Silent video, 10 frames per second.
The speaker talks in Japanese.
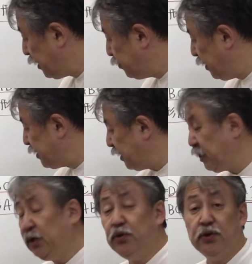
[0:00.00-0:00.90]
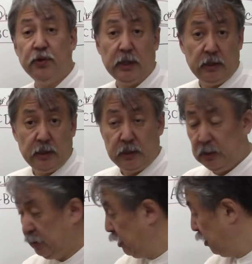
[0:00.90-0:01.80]
足す×は90なんです
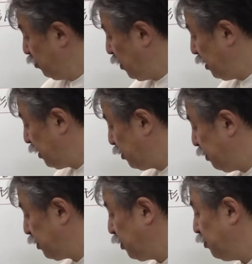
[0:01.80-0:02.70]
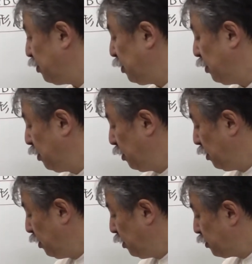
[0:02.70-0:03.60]
丸足す ×90
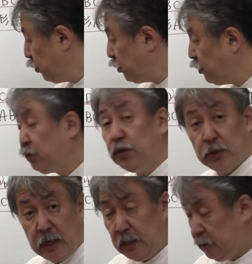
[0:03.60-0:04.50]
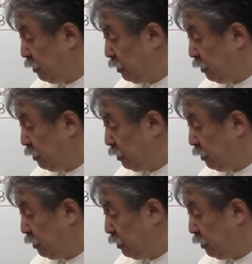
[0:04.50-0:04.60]
そうするとね